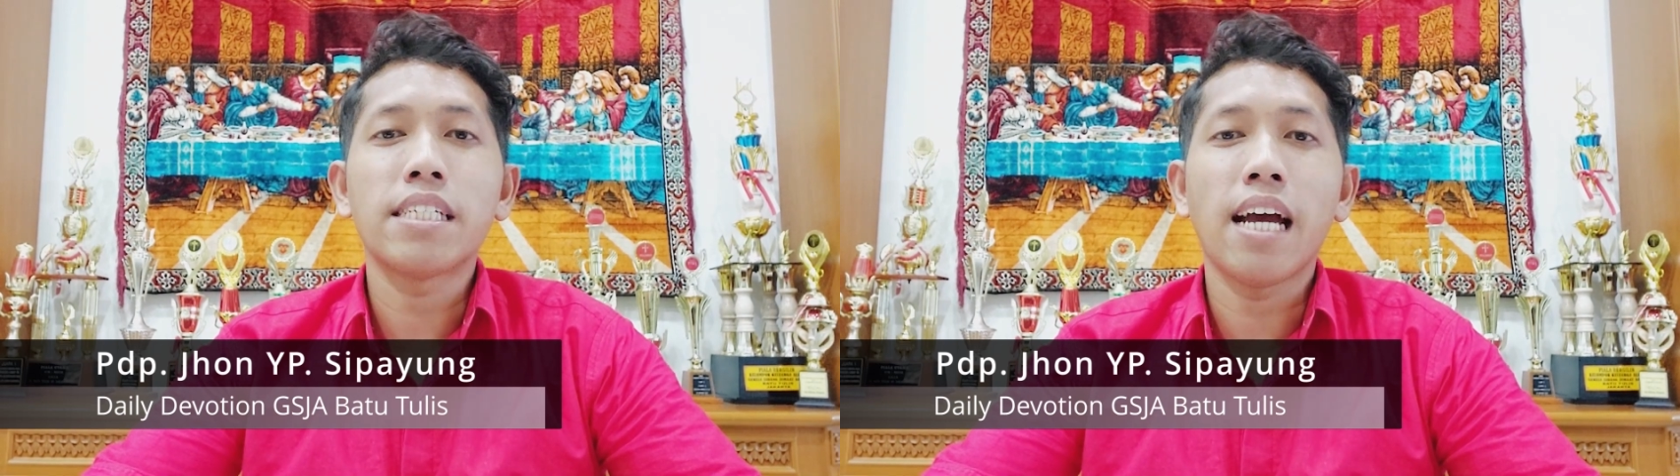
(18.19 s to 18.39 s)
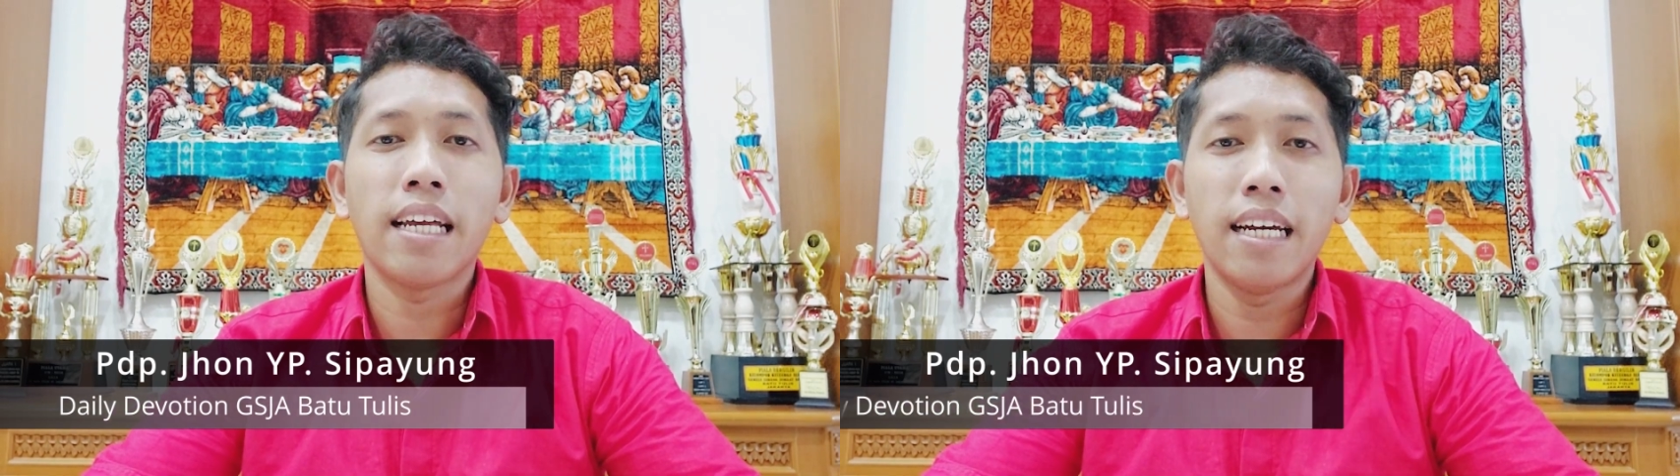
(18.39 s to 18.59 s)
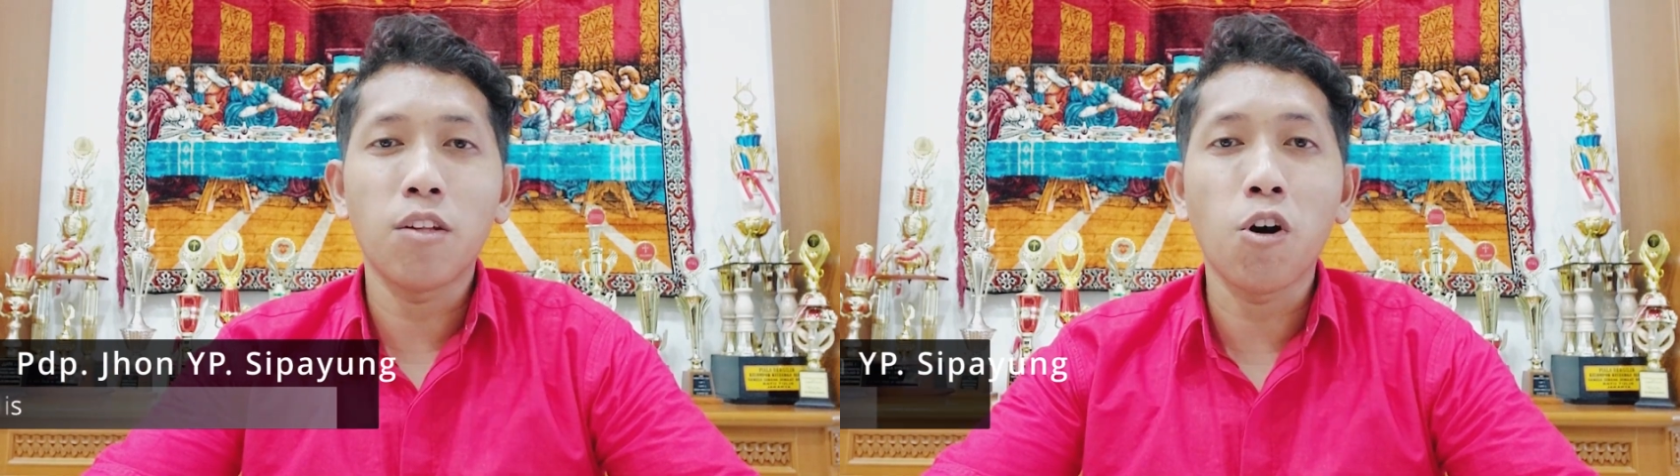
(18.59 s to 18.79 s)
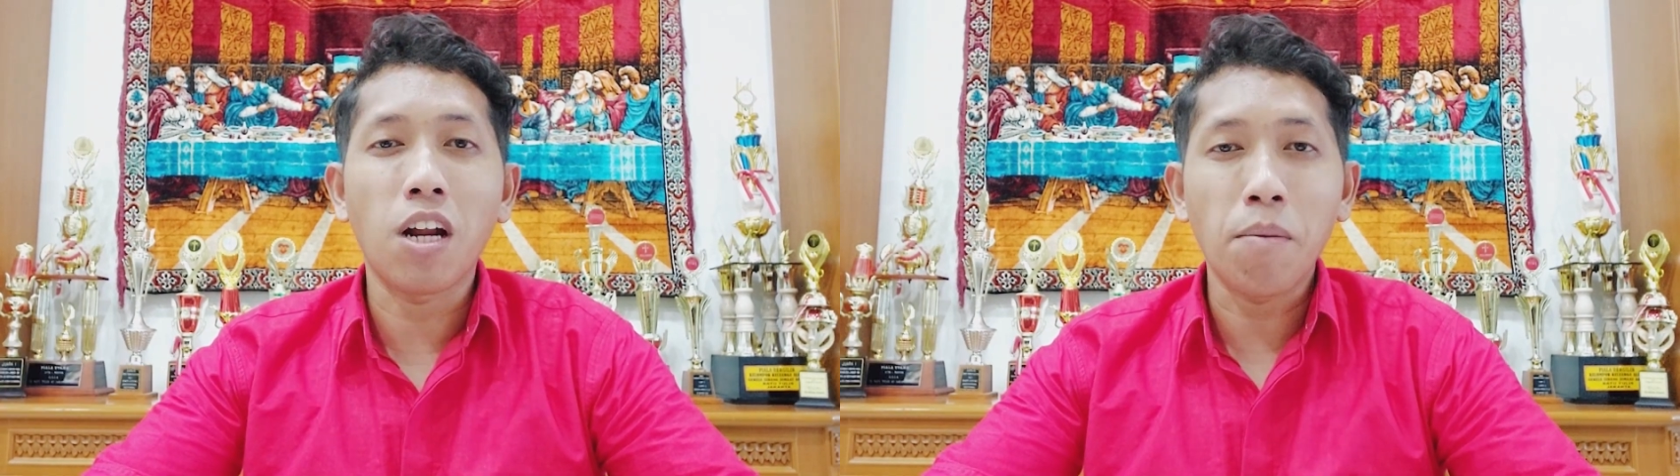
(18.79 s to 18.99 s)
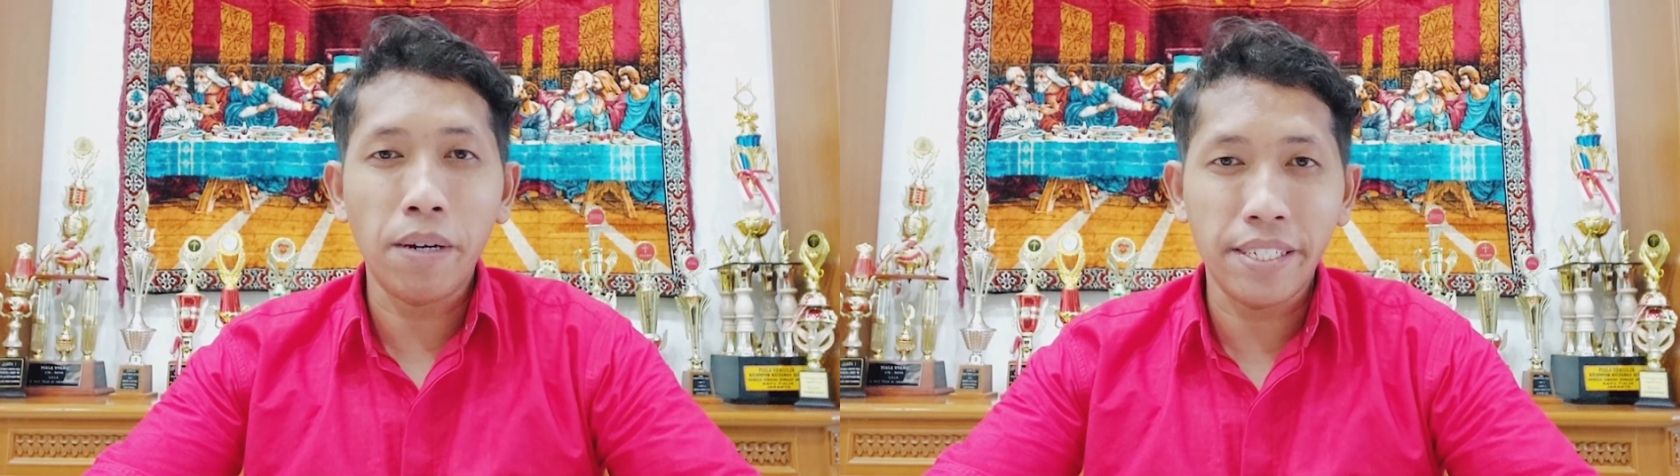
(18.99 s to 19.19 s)
syahadat
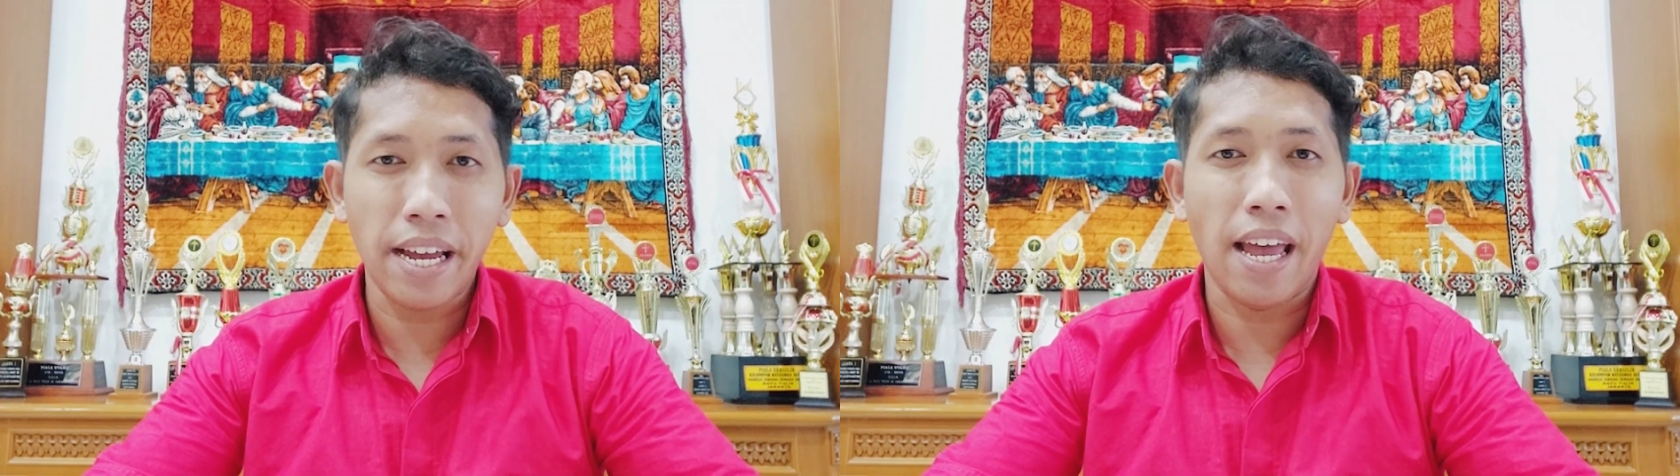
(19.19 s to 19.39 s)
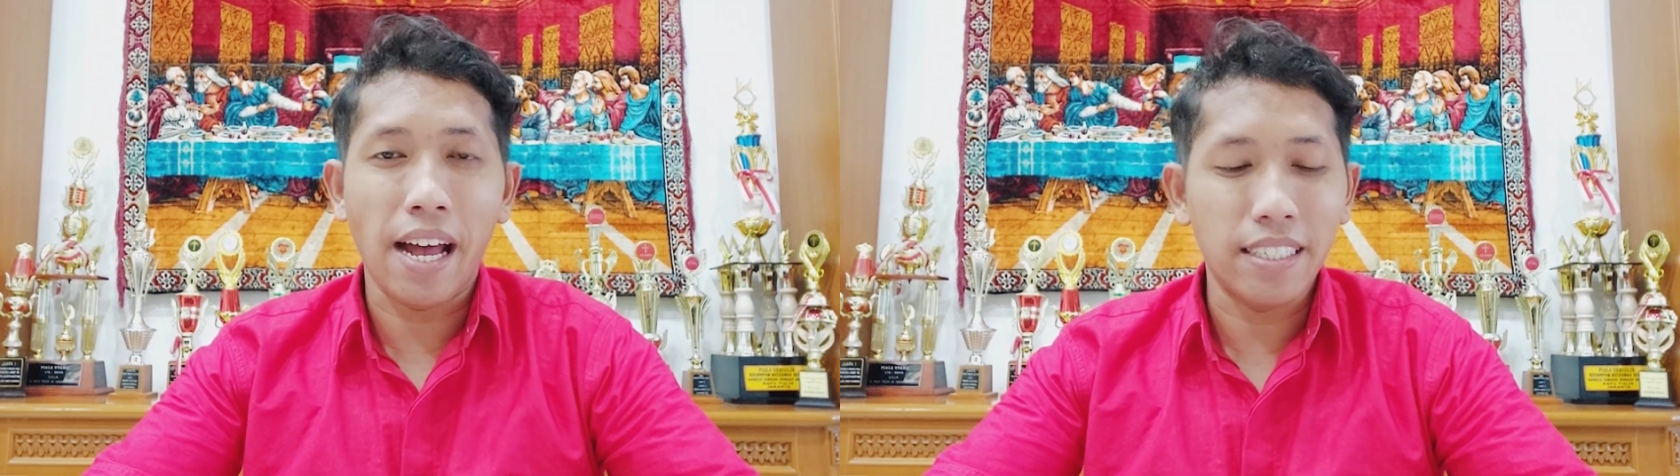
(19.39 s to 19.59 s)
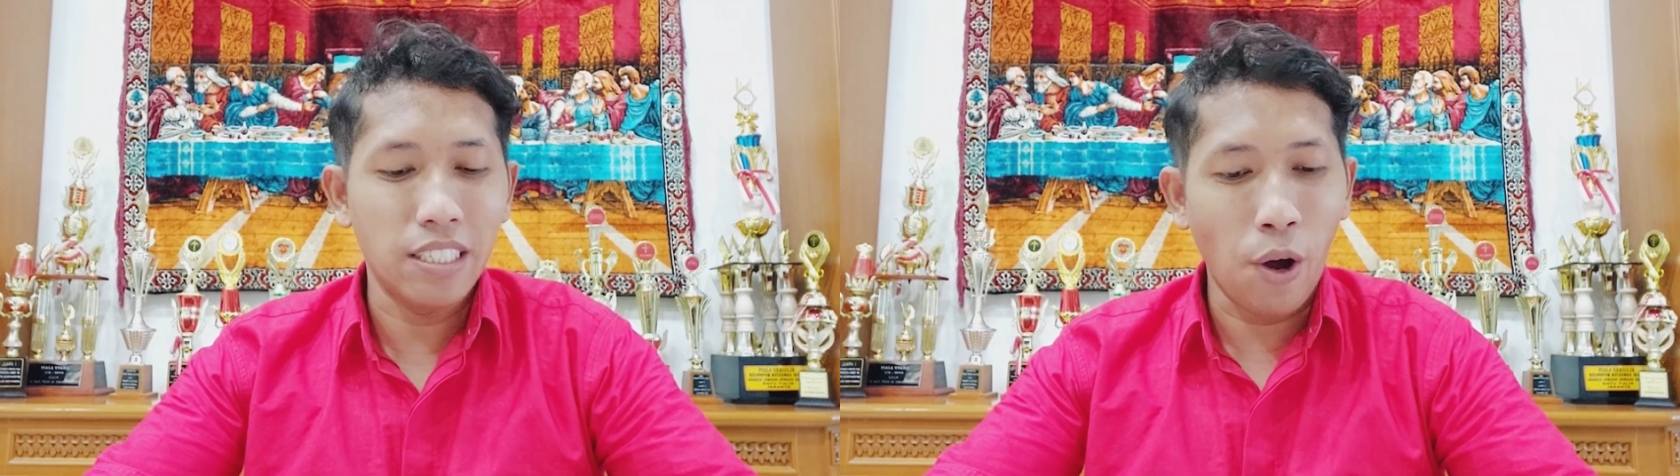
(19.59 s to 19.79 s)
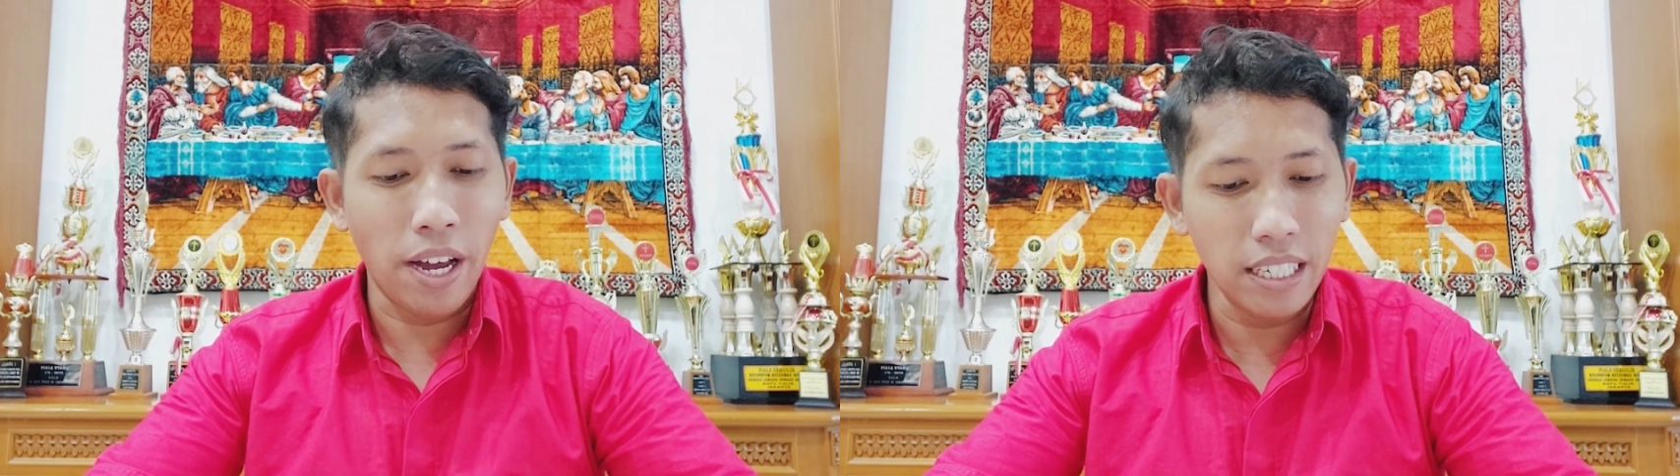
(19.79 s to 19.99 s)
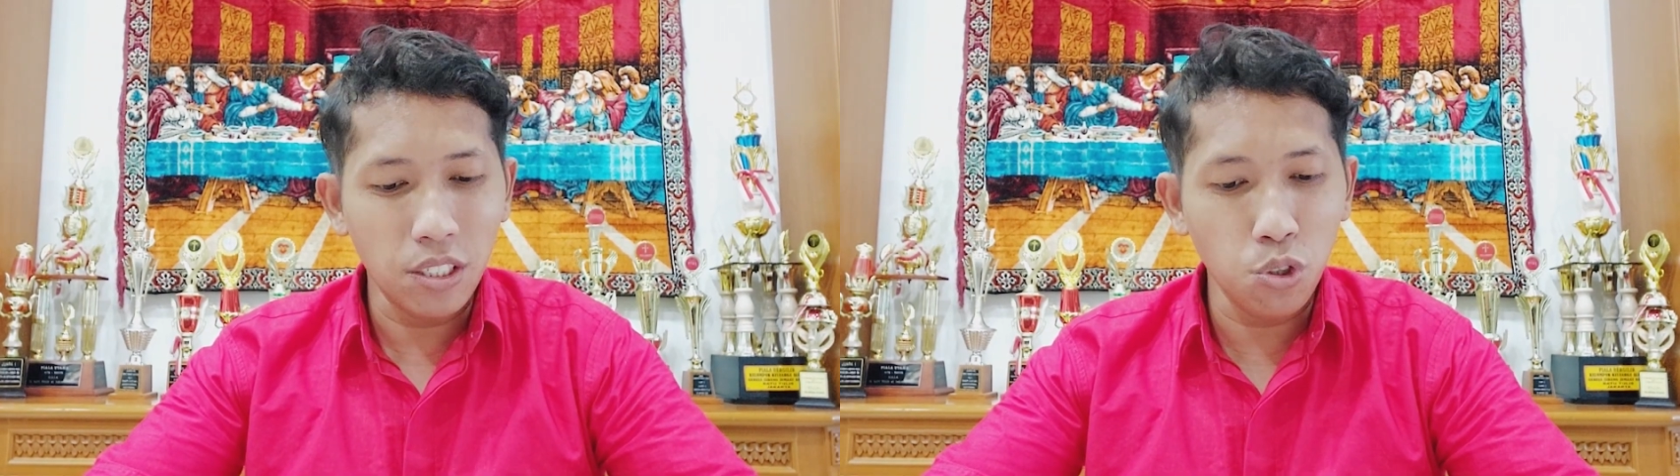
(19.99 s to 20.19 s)
orang percaya
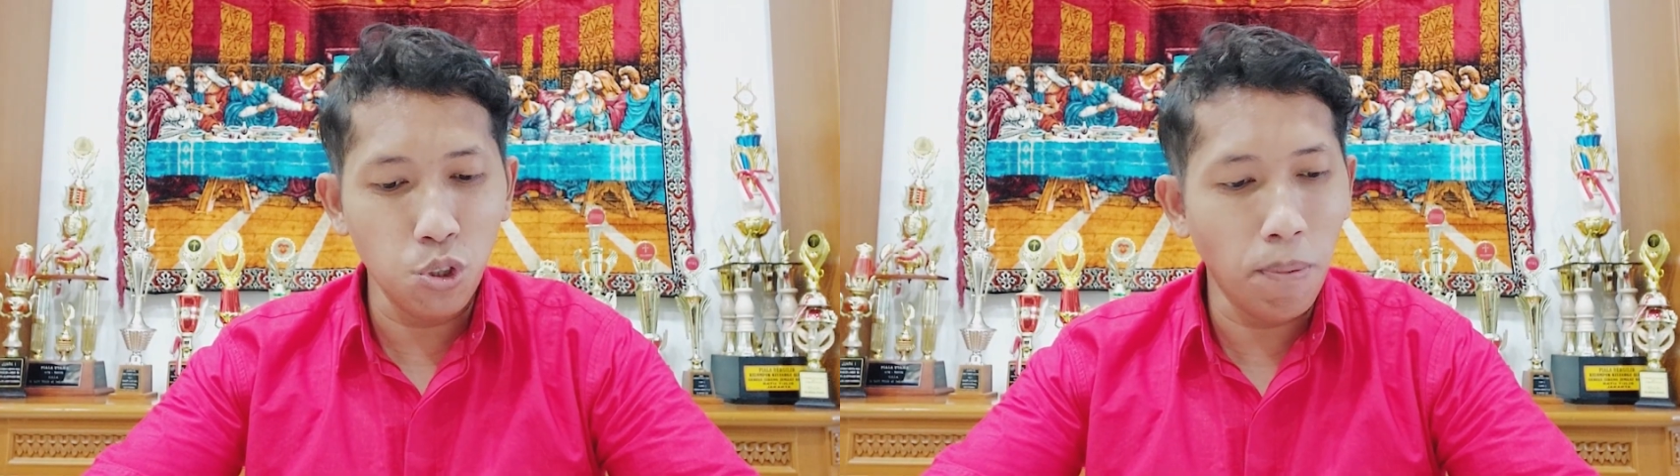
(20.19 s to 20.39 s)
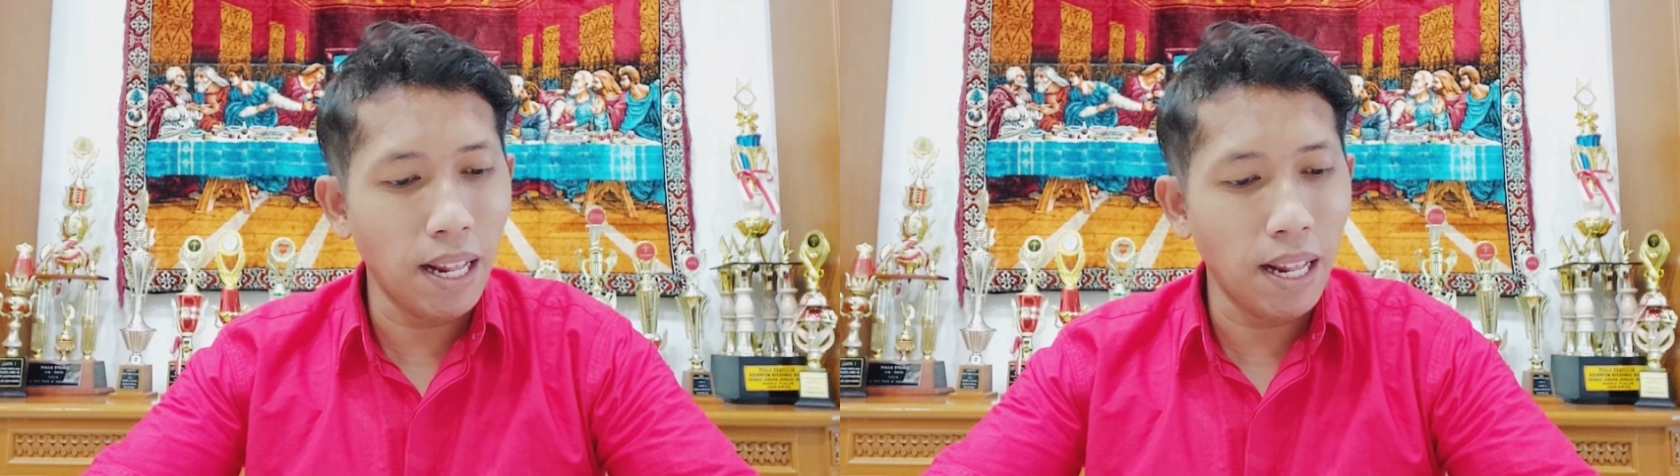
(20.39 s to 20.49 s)
Yohanes 17